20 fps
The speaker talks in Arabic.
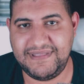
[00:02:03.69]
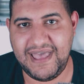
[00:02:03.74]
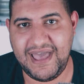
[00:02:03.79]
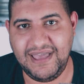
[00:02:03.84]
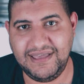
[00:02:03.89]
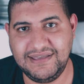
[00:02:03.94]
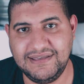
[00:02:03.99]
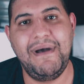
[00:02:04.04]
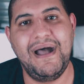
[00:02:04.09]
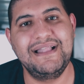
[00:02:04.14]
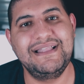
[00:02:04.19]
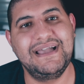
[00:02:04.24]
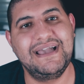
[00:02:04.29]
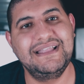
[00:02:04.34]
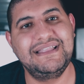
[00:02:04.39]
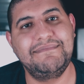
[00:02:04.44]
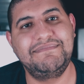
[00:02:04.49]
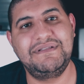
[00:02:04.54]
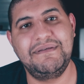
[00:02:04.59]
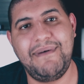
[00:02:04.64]
بتاعك بعد
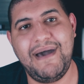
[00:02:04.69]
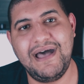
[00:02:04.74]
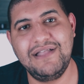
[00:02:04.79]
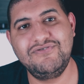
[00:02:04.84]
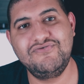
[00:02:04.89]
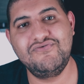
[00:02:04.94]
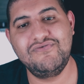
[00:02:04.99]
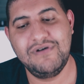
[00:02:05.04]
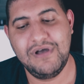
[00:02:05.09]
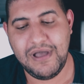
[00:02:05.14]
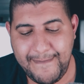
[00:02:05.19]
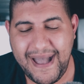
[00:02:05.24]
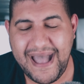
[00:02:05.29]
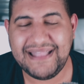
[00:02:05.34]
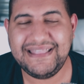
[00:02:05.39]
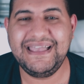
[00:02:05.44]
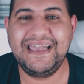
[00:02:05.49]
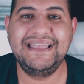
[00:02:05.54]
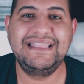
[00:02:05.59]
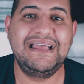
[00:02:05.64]
كده بتبعته
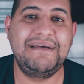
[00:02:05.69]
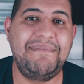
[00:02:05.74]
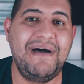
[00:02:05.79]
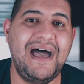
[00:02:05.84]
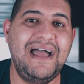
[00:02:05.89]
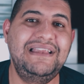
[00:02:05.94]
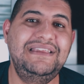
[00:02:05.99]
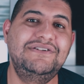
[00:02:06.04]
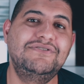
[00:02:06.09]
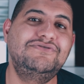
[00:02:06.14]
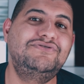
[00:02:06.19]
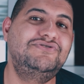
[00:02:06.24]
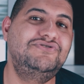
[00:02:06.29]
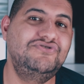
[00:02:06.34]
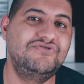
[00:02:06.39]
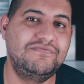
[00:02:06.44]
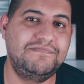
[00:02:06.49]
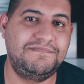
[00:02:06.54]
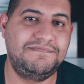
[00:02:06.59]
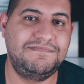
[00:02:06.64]
بعد كده بقى
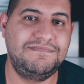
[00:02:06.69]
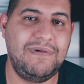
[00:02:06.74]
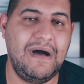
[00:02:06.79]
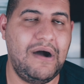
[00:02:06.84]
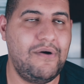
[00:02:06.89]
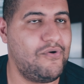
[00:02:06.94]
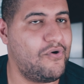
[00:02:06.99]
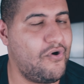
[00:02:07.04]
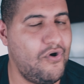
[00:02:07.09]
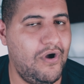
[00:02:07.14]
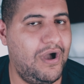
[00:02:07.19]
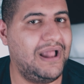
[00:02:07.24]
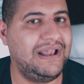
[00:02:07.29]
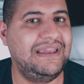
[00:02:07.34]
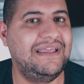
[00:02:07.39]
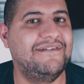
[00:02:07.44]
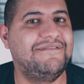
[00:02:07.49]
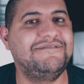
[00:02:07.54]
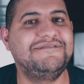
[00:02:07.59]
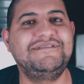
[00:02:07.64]
اليوتيوب او
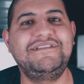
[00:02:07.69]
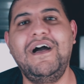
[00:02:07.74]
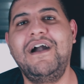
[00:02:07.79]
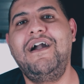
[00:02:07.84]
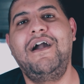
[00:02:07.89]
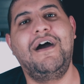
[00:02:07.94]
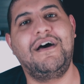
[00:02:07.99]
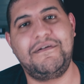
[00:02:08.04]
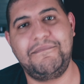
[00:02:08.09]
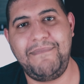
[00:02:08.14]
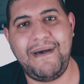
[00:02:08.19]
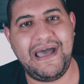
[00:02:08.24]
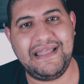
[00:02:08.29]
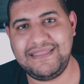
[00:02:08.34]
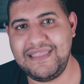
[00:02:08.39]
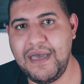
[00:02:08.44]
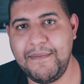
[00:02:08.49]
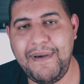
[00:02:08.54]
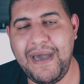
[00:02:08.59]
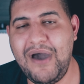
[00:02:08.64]
جوجل افتكر
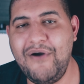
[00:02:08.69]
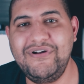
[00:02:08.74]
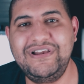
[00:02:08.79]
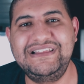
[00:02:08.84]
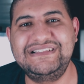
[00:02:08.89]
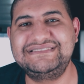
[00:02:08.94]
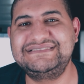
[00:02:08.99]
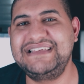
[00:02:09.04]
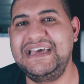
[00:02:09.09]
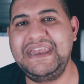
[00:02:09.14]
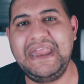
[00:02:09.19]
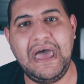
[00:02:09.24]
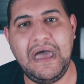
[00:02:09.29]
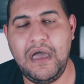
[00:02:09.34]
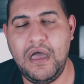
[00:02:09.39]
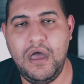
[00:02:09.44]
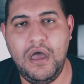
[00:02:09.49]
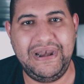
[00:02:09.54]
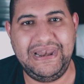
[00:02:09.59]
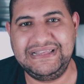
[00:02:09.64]
بعدها بحوالي سنه
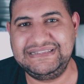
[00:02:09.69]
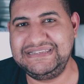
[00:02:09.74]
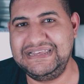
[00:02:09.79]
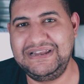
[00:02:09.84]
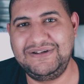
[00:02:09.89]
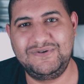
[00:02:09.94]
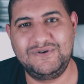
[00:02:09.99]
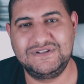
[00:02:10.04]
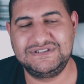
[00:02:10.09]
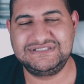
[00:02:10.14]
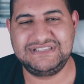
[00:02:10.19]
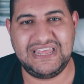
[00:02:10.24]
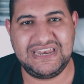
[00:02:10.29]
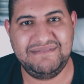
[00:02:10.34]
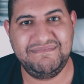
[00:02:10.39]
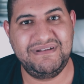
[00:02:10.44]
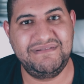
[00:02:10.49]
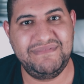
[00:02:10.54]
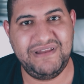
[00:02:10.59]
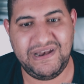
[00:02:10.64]
ولا سنه ونص
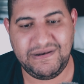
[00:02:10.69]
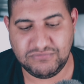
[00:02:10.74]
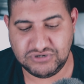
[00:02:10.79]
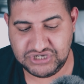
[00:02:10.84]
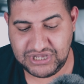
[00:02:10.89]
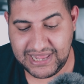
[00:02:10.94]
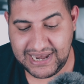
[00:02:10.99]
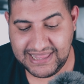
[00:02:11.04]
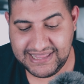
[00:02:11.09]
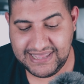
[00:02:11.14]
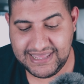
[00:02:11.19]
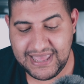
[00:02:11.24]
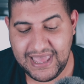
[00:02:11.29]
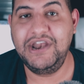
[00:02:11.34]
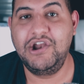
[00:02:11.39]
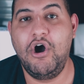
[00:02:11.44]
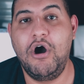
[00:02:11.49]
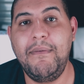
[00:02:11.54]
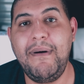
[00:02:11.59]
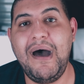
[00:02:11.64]
تقريبا من المشكله دي
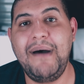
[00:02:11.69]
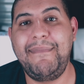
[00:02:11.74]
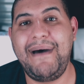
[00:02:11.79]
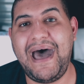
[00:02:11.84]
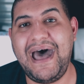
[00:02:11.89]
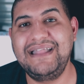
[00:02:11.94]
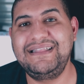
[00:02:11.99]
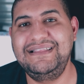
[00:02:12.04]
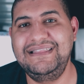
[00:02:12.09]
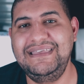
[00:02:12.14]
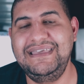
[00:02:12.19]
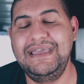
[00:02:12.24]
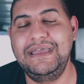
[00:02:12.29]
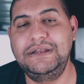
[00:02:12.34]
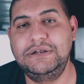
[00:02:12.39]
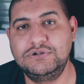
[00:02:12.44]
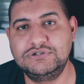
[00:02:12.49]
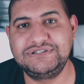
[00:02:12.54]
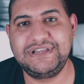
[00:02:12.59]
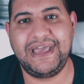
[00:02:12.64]
ان هو بقى بعت لي
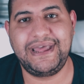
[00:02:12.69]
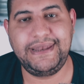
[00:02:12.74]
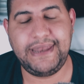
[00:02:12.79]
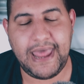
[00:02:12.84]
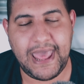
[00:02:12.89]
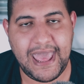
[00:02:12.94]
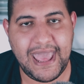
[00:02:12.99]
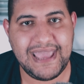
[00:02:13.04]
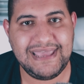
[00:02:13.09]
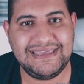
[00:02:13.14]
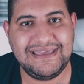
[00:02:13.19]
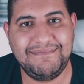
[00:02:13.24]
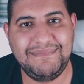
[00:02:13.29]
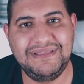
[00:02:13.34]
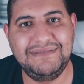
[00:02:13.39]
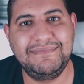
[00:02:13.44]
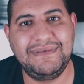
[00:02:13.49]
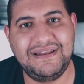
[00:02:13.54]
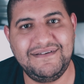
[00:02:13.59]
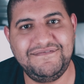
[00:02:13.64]
النسخه النهائيه
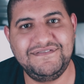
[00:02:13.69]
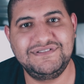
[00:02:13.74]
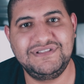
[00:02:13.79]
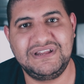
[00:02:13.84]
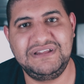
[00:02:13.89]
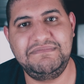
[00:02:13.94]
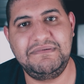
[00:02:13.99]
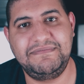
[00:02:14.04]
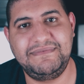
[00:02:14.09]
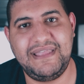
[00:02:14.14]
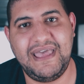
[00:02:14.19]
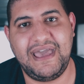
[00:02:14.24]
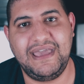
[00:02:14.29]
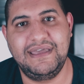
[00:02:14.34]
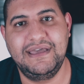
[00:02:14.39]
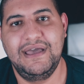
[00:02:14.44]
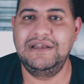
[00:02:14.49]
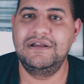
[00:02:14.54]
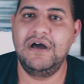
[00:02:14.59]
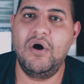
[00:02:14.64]
من ملف الضريبي بتاعي
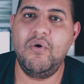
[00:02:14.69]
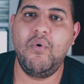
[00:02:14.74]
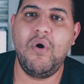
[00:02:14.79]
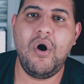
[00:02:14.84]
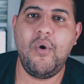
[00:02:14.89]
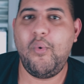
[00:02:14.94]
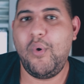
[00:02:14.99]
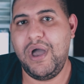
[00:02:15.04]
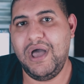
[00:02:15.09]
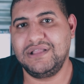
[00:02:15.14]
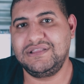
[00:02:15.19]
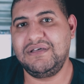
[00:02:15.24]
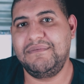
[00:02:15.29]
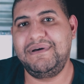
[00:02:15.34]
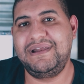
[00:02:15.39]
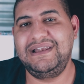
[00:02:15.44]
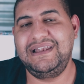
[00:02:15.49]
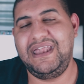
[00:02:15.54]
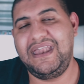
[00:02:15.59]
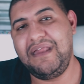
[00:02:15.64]
اللي هو هو
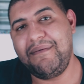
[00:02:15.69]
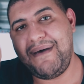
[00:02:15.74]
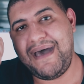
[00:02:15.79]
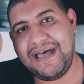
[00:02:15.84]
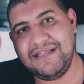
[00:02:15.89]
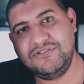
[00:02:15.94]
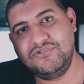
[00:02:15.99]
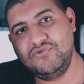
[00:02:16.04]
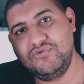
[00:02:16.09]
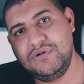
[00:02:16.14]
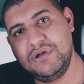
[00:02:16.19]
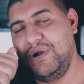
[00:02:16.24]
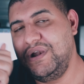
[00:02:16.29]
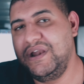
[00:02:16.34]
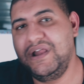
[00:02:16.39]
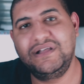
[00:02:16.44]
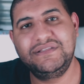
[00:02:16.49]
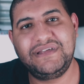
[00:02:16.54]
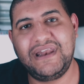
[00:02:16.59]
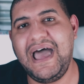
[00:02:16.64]
يعتبر اللي انا بعته ولا
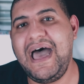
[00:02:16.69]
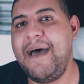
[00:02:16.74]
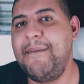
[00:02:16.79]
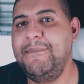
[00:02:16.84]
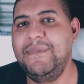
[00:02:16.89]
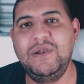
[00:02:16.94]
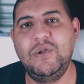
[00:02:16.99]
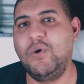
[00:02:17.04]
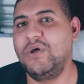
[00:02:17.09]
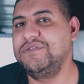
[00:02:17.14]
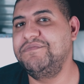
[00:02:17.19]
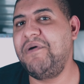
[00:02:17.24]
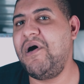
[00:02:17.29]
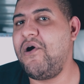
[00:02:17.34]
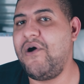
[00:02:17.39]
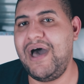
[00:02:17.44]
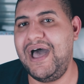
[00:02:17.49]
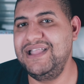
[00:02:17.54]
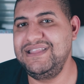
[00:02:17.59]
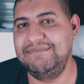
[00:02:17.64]
انا اقدر احمله
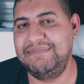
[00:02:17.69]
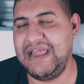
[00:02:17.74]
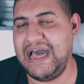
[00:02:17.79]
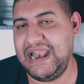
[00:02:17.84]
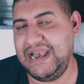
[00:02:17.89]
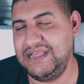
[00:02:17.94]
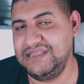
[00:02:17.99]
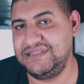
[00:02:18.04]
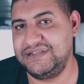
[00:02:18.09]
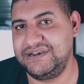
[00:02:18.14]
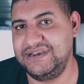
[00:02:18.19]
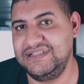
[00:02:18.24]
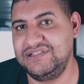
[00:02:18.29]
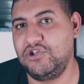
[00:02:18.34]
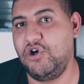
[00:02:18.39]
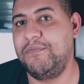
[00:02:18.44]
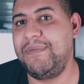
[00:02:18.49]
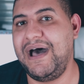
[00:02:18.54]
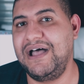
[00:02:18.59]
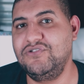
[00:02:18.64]
واطبعه عادي من على الانترنت
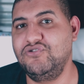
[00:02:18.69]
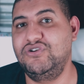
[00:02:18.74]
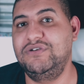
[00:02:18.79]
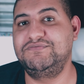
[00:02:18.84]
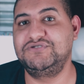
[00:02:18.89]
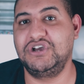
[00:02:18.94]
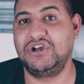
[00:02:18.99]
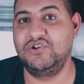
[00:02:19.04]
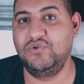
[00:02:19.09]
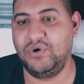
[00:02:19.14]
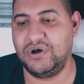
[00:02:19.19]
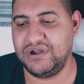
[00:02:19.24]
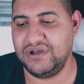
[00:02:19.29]
هو بعته لي بشكل